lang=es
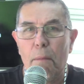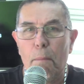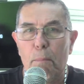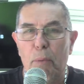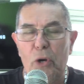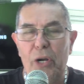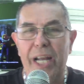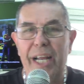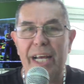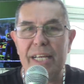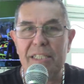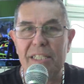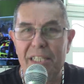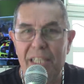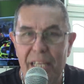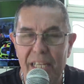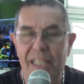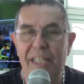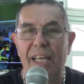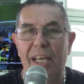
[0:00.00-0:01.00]
por el
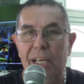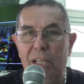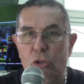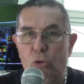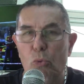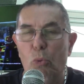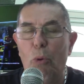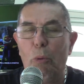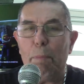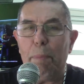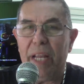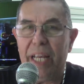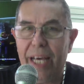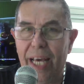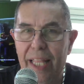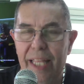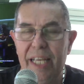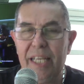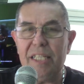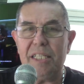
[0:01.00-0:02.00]
accidente que tuvo
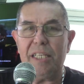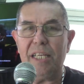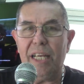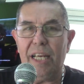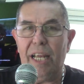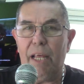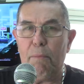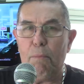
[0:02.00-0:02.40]
Penadez en la,